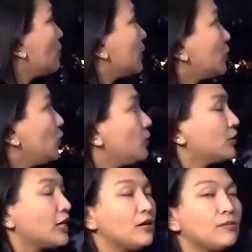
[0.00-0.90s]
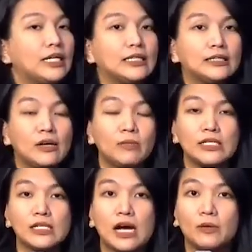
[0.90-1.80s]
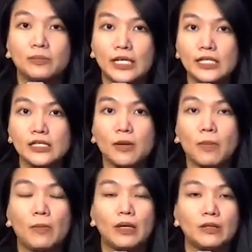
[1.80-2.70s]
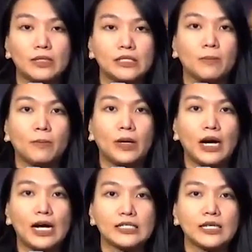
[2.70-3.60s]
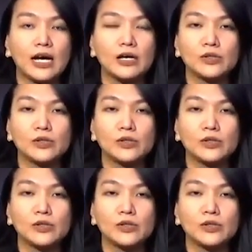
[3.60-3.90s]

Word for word: Patuloy po tayo mag-antabay sa updates na ipapalabas ng pag-asa.